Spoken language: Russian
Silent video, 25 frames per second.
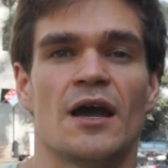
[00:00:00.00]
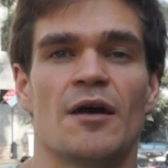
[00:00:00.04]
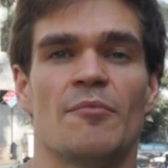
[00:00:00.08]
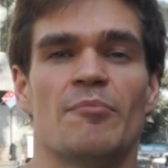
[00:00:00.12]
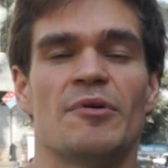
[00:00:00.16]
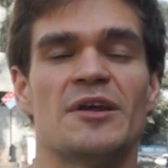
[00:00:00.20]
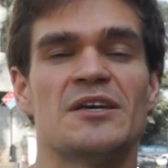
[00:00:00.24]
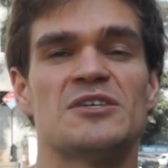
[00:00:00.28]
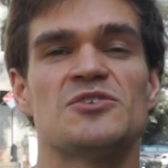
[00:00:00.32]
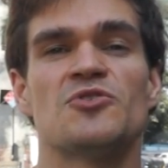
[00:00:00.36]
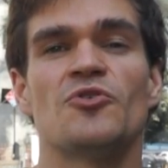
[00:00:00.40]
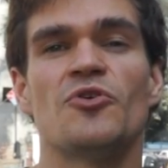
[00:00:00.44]

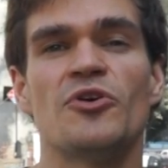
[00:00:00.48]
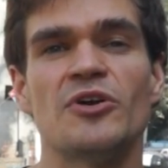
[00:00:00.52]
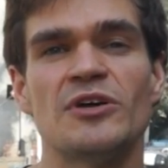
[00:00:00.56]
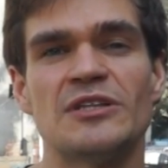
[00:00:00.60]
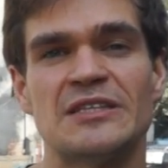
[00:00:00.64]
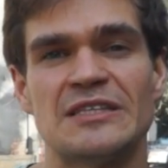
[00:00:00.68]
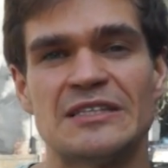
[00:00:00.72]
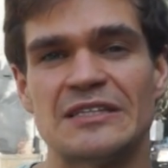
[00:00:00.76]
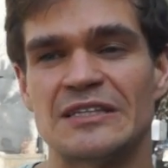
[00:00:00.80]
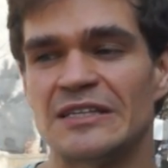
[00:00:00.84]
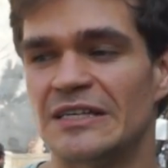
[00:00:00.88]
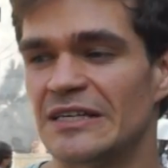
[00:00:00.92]

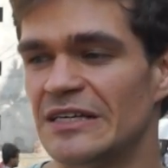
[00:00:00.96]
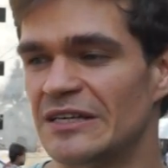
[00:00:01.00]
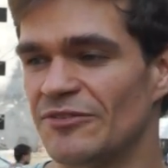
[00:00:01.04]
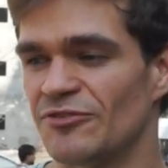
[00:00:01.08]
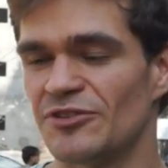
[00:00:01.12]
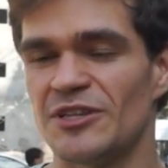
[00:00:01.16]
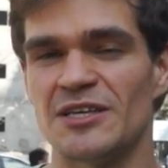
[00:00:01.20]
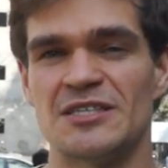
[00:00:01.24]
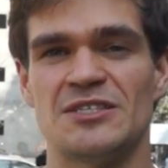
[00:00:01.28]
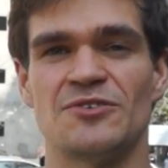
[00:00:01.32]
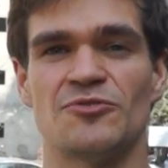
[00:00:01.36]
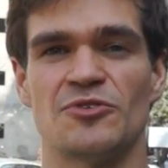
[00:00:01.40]
Происходят э,
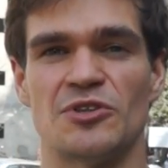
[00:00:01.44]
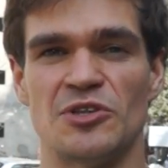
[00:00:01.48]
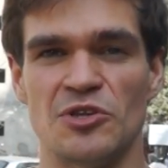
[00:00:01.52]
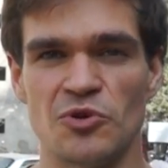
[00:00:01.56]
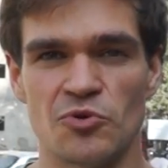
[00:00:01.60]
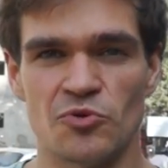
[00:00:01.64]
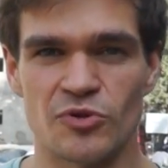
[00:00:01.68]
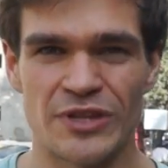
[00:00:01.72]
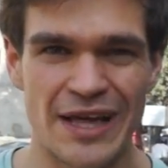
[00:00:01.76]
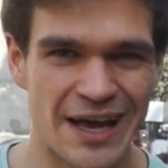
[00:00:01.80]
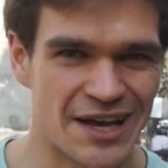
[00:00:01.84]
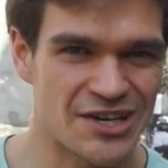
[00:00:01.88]
вот эти вот
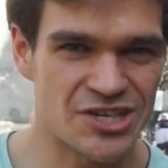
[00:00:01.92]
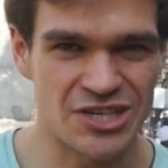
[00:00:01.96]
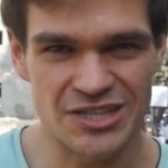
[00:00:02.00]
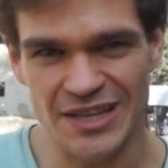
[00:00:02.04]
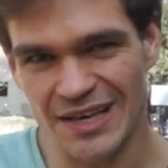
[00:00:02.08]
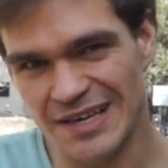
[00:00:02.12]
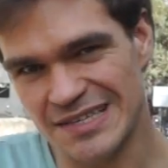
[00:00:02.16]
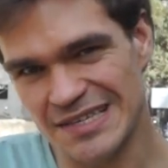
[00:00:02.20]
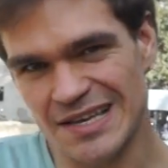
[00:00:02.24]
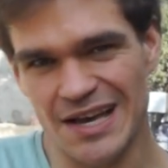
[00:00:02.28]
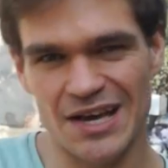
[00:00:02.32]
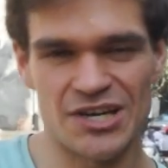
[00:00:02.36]
неудачи,
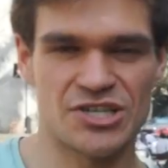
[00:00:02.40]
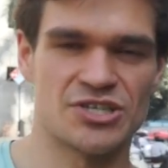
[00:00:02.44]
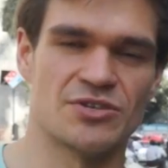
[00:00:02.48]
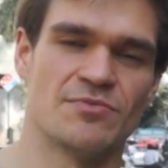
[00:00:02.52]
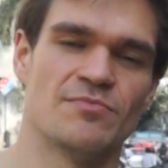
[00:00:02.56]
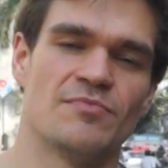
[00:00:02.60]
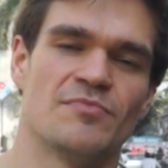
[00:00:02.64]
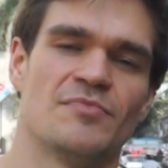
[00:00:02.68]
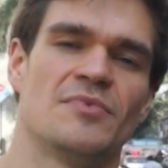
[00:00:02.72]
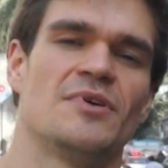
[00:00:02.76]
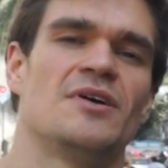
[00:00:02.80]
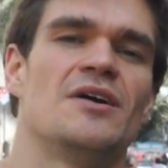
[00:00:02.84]
так
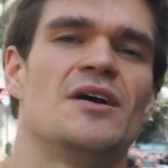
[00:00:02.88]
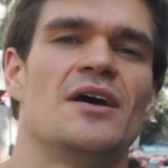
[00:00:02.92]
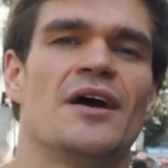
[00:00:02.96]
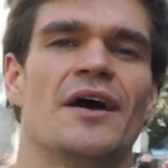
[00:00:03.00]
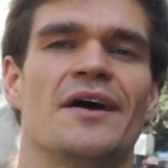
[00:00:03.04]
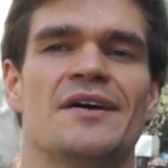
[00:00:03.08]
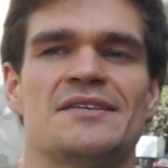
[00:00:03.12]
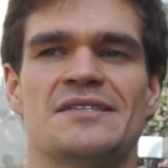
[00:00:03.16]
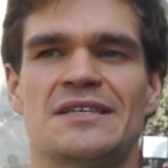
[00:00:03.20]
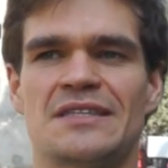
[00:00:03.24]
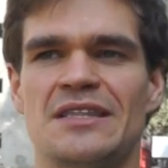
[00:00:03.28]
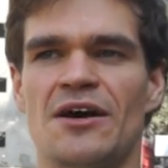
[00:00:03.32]
скажем,
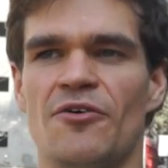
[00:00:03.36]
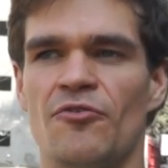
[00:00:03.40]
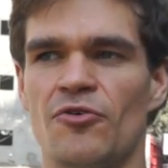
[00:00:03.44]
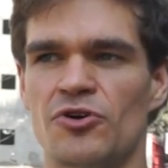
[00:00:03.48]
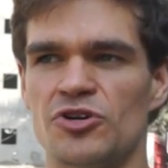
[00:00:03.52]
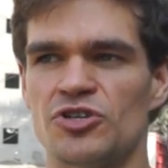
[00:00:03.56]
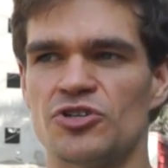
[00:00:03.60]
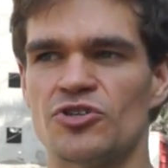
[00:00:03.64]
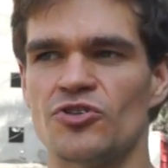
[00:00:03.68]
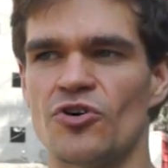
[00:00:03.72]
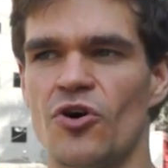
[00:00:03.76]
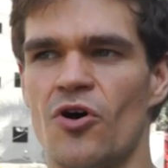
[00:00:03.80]
из-за
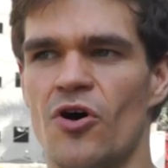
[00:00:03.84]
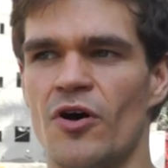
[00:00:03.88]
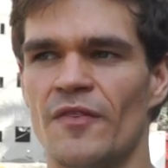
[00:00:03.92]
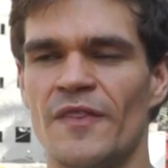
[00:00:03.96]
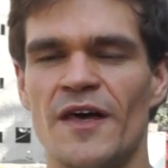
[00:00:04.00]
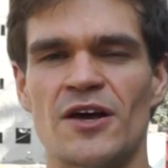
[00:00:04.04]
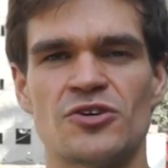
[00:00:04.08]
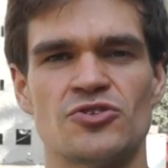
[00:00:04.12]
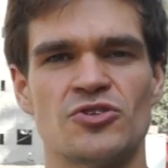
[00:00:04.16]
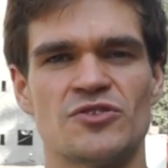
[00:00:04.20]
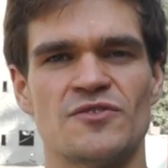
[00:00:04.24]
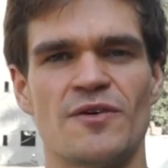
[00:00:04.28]
того, что
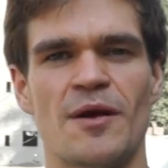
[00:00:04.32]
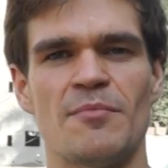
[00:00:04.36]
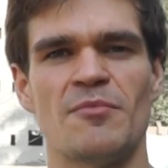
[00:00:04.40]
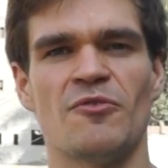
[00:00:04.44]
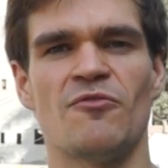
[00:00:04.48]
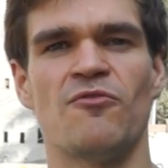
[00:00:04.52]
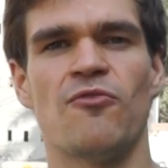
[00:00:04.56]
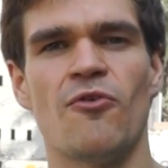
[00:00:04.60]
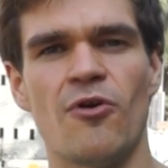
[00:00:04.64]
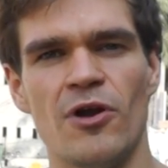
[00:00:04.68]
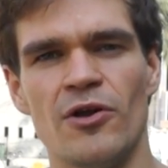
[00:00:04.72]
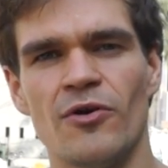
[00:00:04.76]
нашу с вами
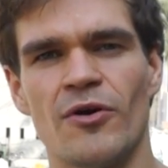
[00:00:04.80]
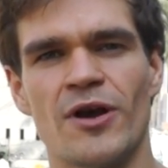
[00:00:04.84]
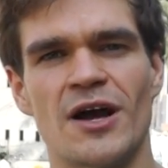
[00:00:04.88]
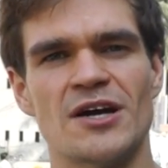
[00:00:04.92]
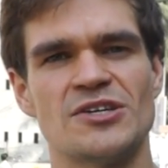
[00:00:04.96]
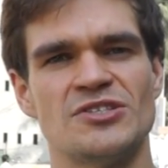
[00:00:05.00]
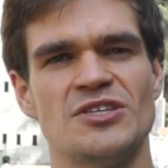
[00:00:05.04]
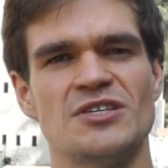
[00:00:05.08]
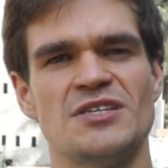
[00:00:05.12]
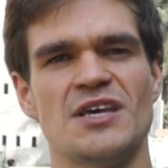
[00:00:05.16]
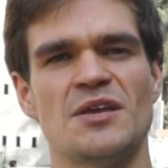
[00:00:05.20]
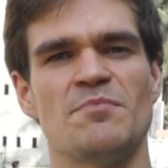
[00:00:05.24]
волю
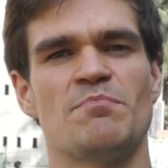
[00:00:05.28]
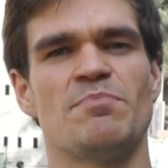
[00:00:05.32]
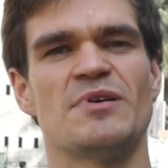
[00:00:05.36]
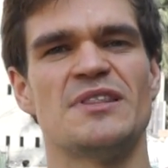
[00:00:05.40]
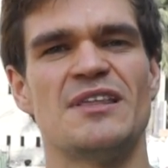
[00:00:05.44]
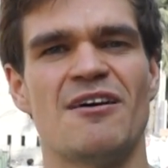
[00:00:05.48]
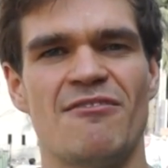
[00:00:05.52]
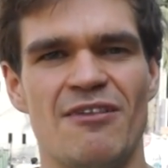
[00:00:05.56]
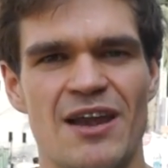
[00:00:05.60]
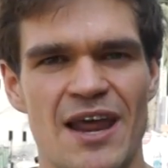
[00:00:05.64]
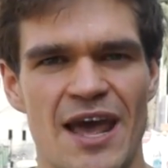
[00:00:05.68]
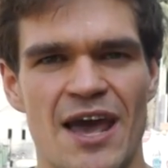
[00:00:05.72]
каждый день
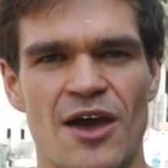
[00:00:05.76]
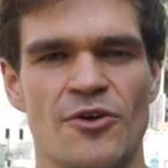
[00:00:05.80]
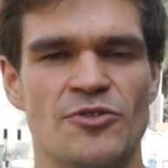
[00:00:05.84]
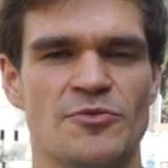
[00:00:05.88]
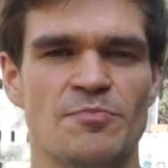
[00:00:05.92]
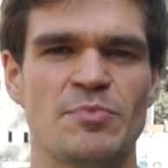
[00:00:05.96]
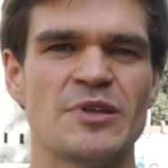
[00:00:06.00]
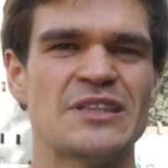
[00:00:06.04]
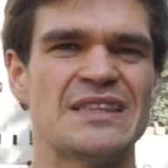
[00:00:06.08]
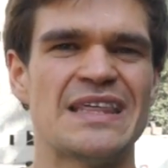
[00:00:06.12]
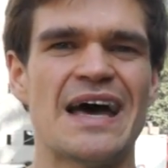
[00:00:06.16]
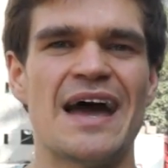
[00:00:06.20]

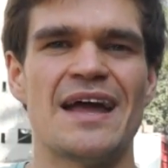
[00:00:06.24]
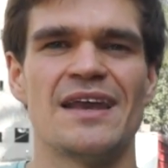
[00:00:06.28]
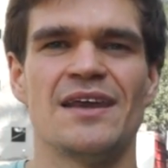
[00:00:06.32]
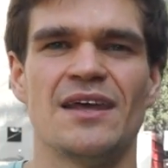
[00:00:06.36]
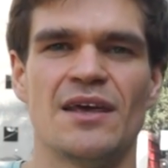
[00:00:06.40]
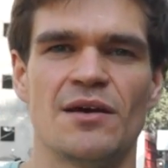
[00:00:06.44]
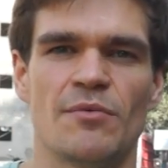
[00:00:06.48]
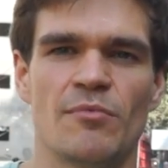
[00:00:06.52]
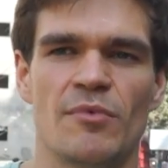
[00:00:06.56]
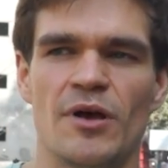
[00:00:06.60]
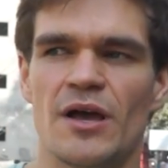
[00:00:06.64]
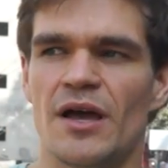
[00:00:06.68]
подавляют
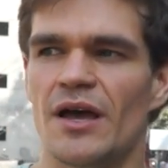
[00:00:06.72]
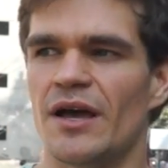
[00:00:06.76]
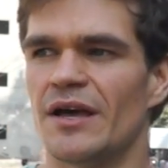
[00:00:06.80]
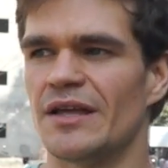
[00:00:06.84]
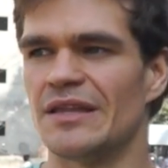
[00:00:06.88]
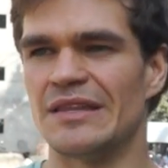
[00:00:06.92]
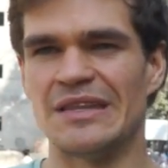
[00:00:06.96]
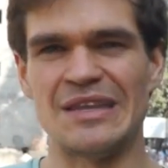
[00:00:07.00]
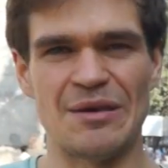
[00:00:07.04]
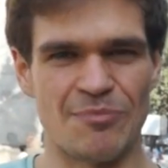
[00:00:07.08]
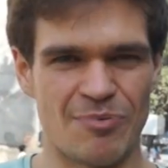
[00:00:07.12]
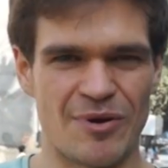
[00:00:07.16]
питанием
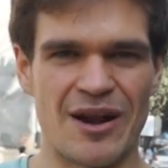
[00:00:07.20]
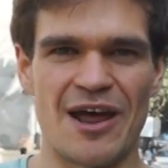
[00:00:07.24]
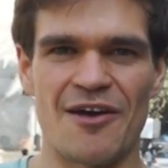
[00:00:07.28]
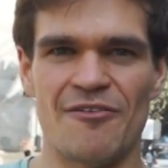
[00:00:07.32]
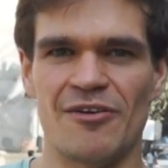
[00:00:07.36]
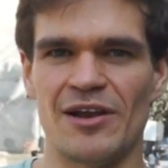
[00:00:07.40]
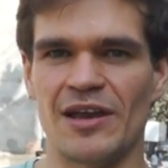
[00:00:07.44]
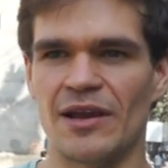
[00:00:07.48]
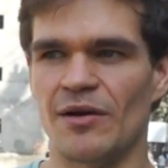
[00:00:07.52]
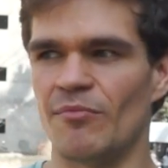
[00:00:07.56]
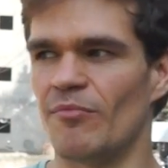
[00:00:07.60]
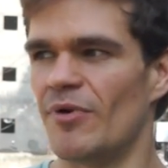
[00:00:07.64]

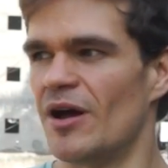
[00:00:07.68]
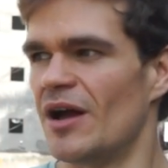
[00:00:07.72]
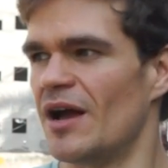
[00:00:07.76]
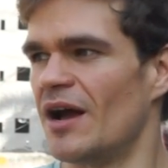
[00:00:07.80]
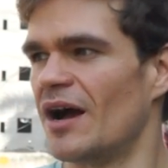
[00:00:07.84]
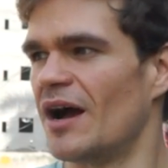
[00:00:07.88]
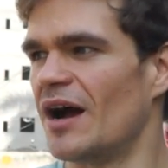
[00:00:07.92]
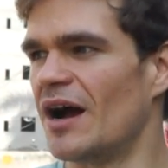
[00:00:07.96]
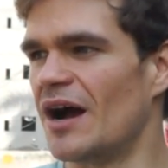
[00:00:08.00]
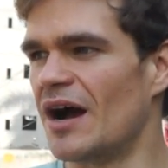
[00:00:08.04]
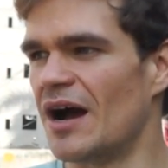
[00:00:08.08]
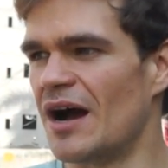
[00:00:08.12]
неправильным,
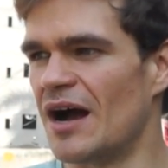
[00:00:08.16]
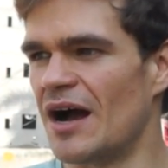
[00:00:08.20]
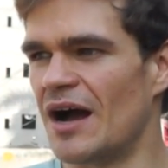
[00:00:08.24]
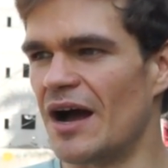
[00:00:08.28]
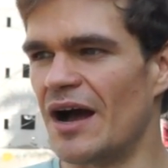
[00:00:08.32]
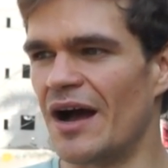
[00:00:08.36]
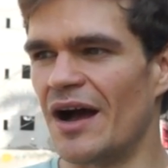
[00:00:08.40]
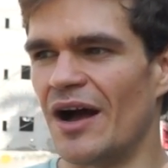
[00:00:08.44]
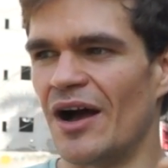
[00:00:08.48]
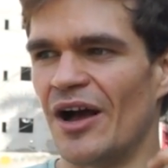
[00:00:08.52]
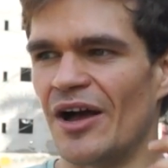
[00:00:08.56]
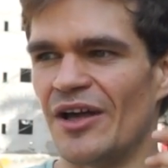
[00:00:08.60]

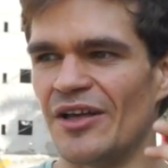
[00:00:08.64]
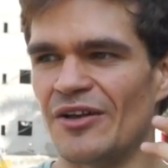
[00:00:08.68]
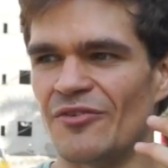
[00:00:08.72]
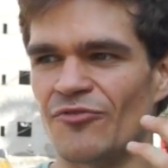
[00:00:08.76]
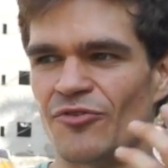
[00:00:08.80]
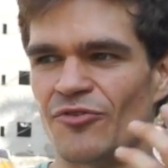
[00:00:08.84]
э,